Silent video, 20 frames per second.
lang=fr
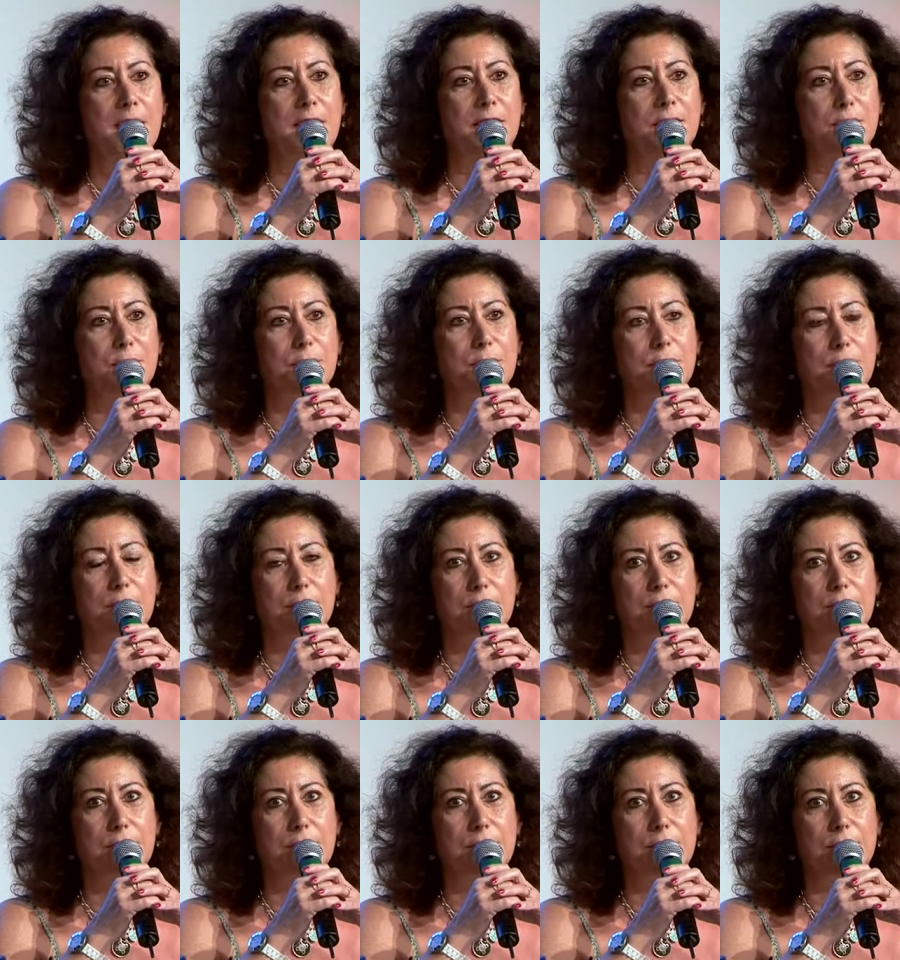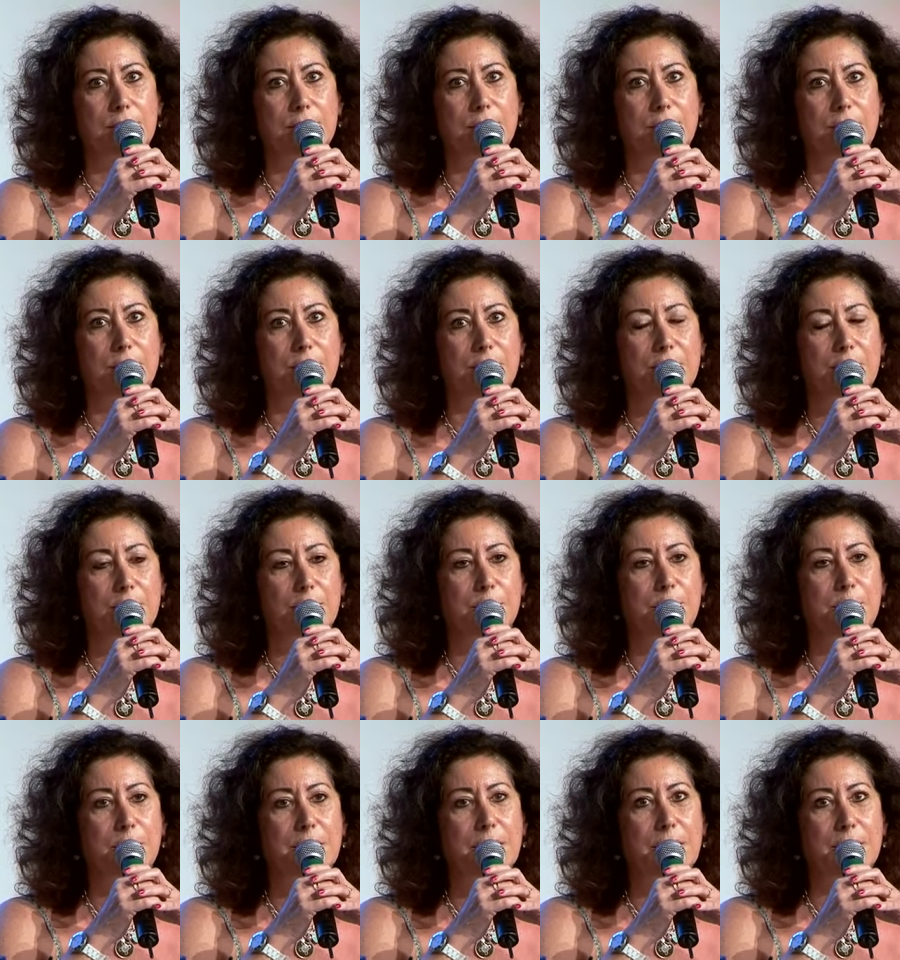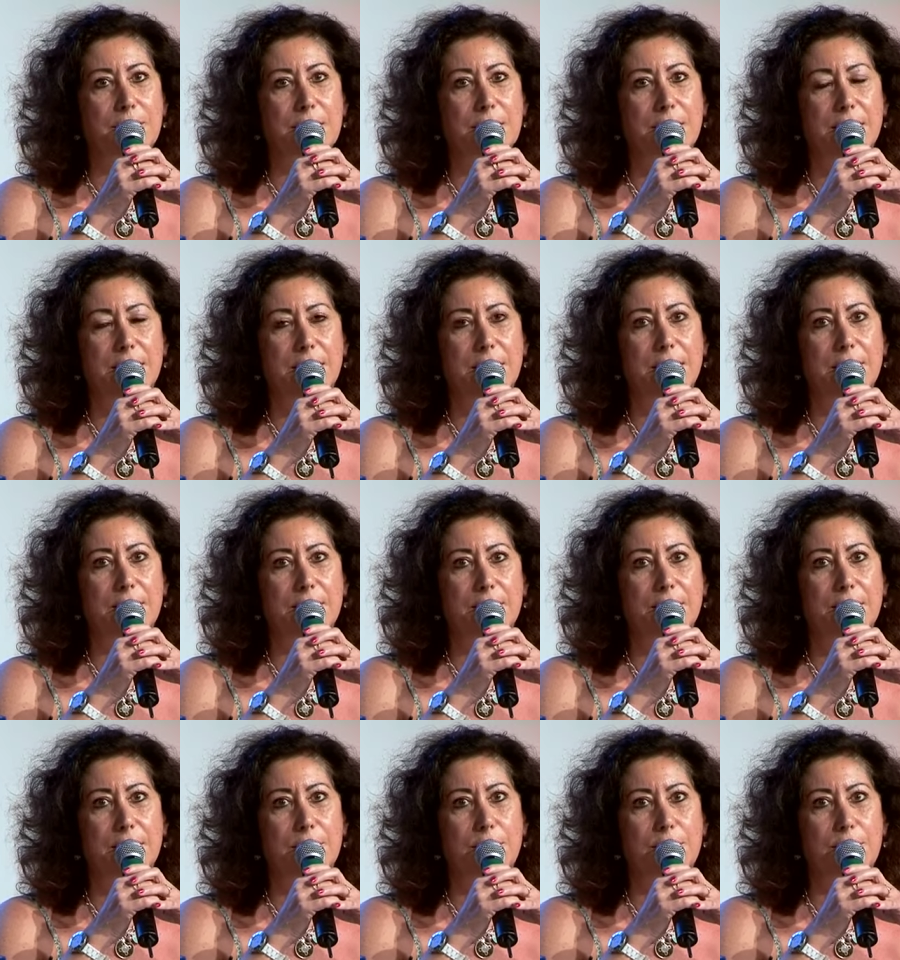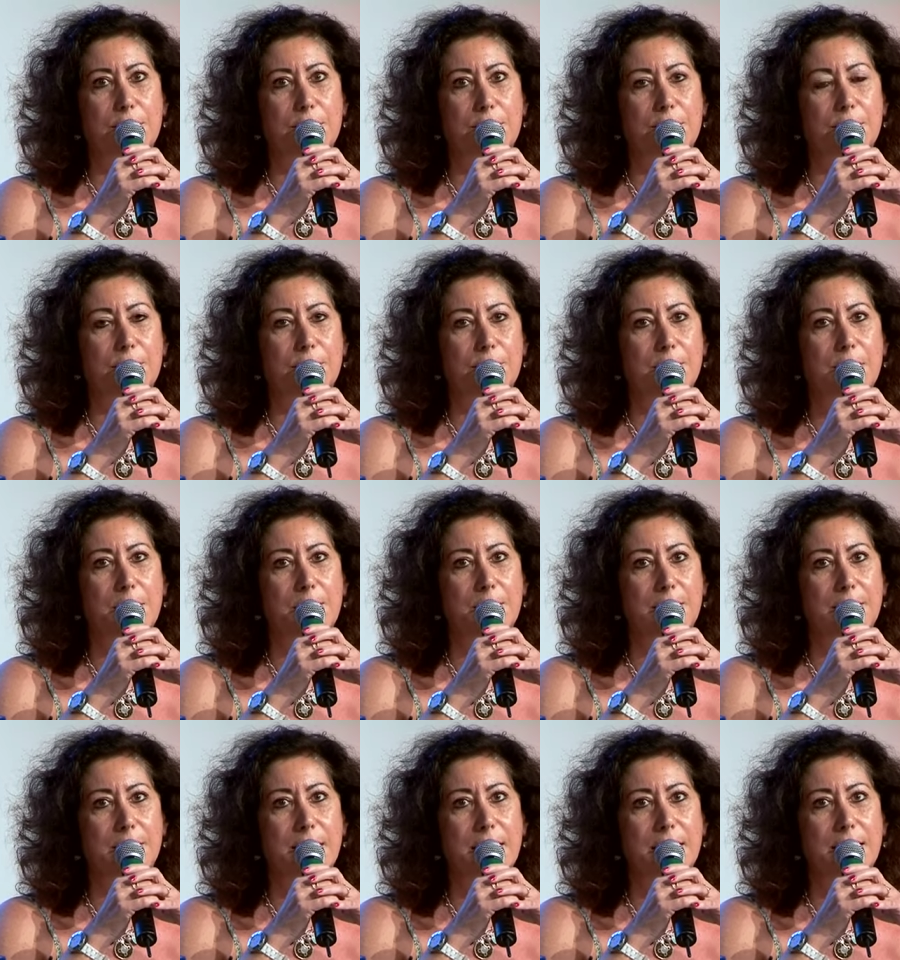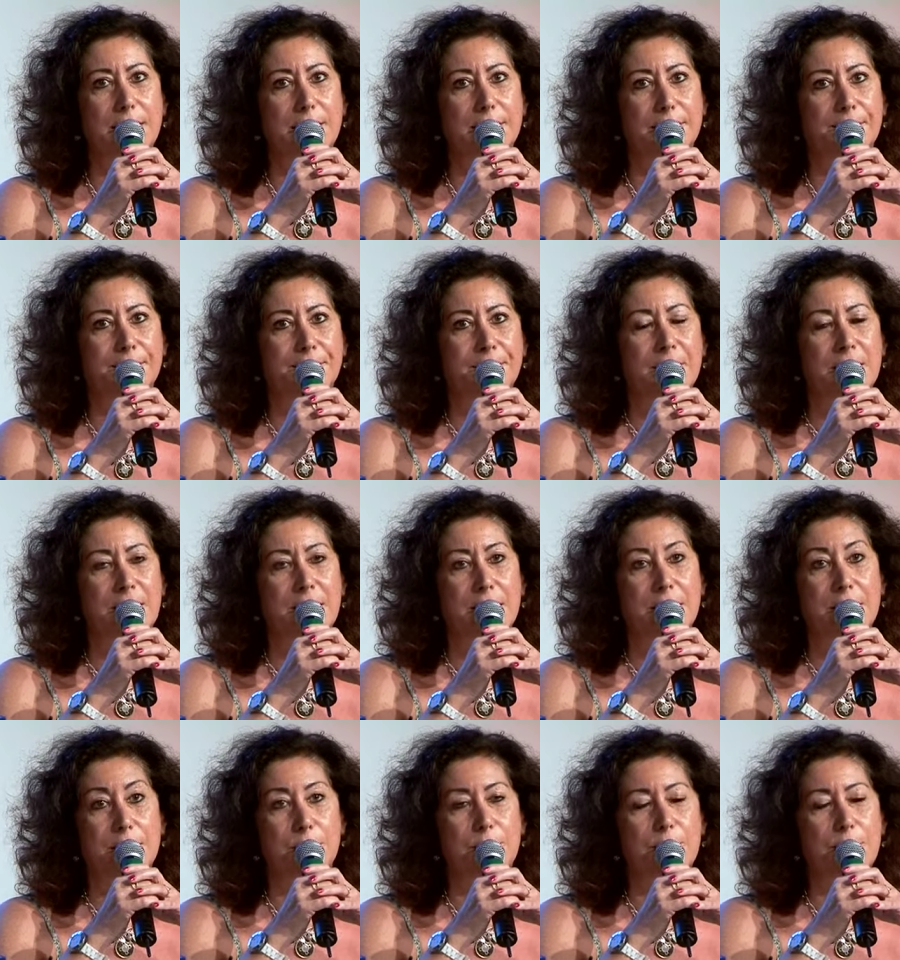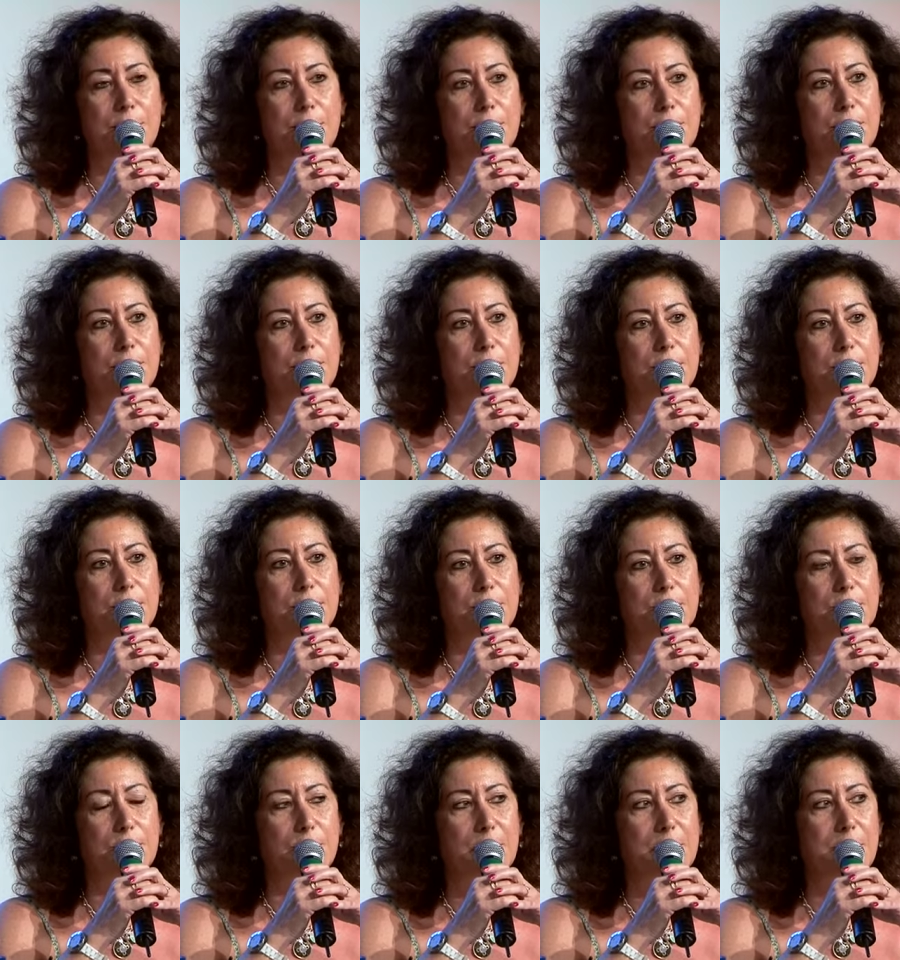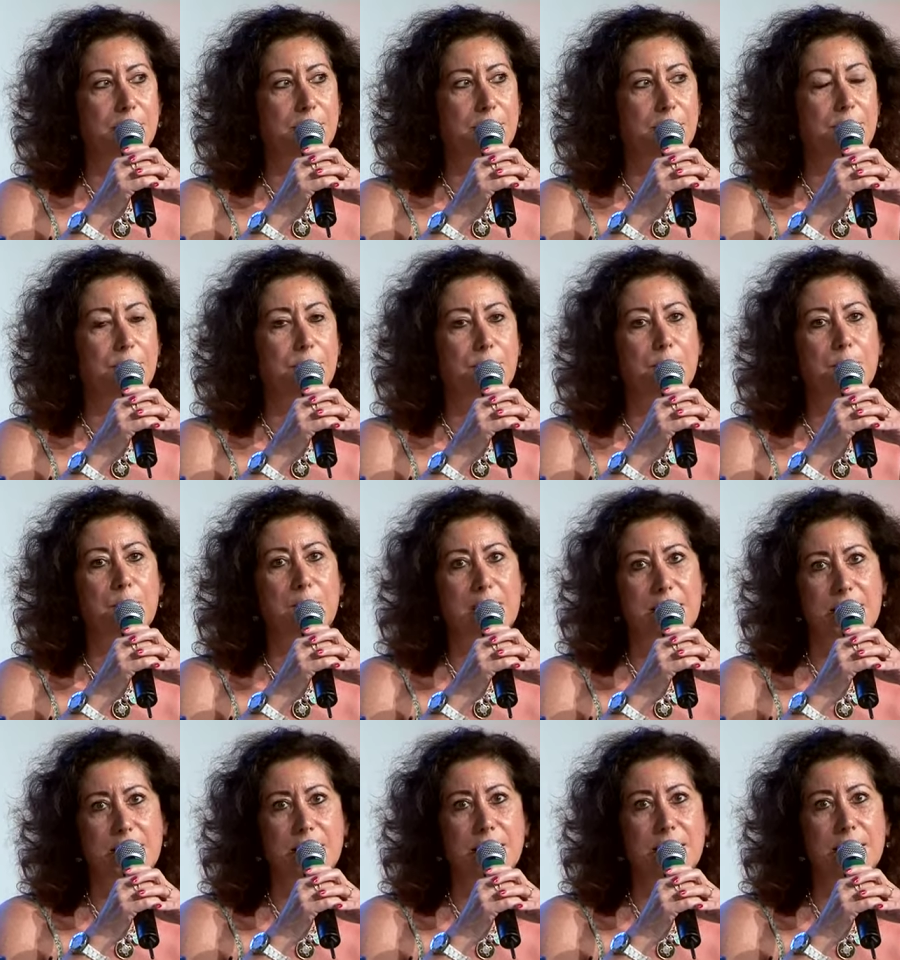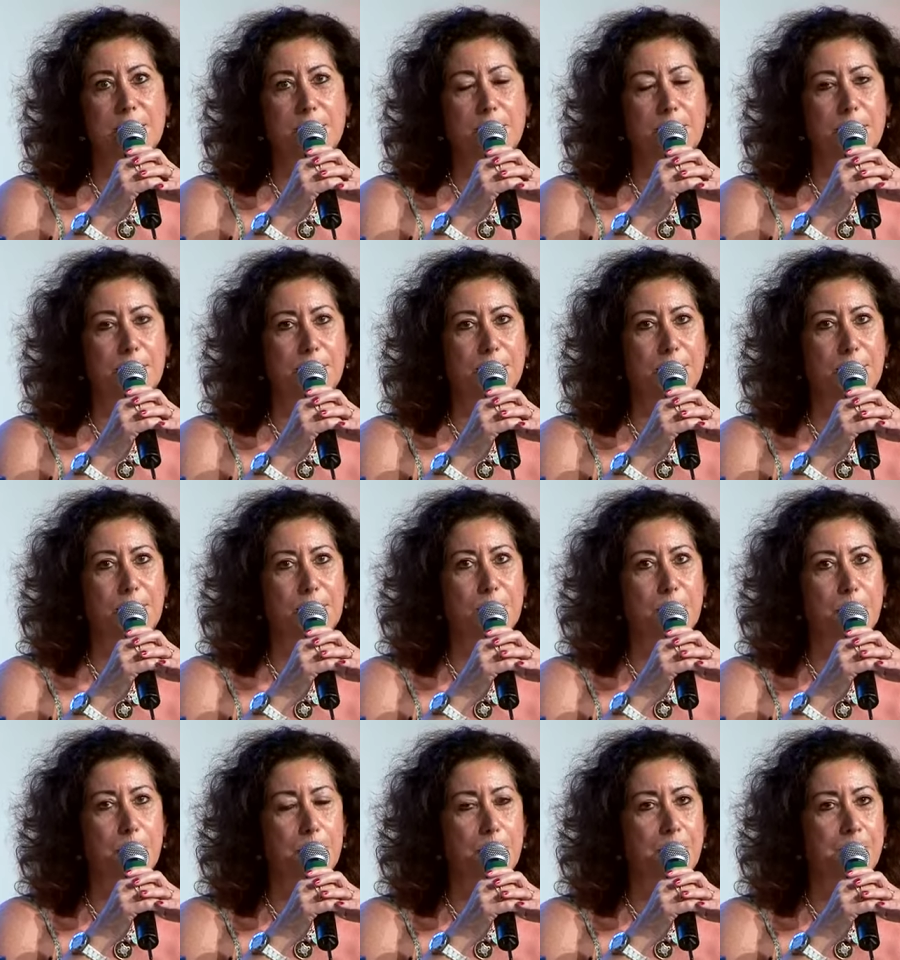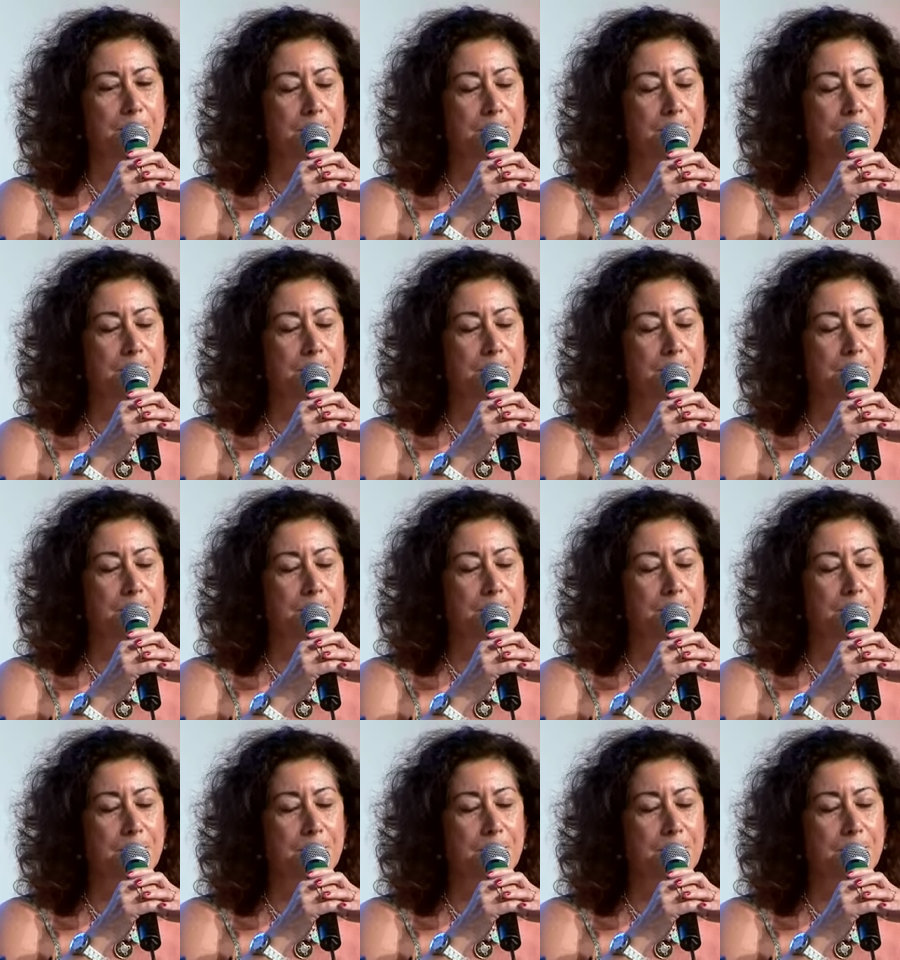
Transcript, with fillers: Donc on a compris que c'était quelque chose de fondamental et donc ce, malentendu persiste malheureusement.